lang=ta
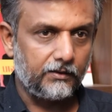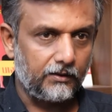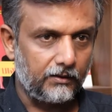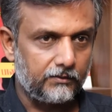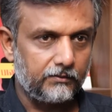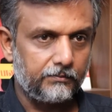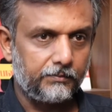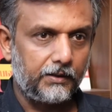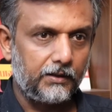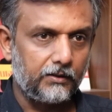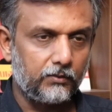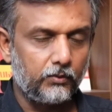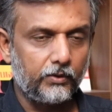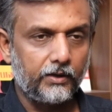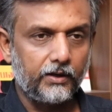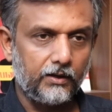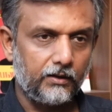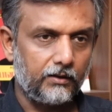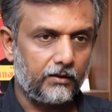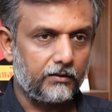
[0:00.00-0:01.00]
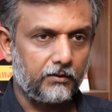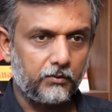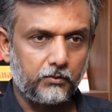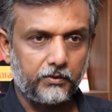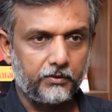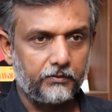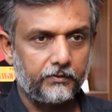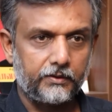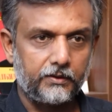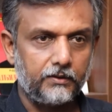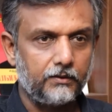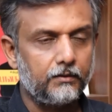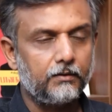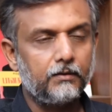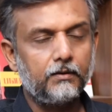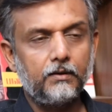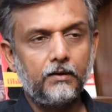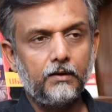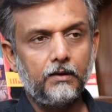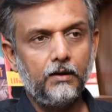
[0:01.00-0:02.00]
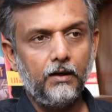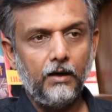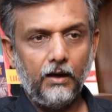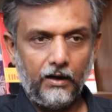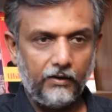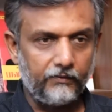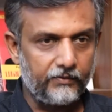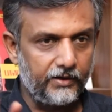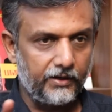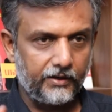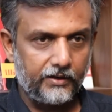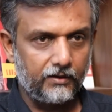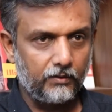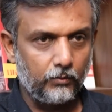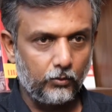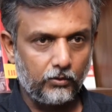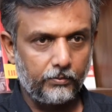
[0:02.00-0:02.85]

அல்லது பழங்குடிகளாக இருக்கக்கூடியவர்கள் அவர்களுக்கென்று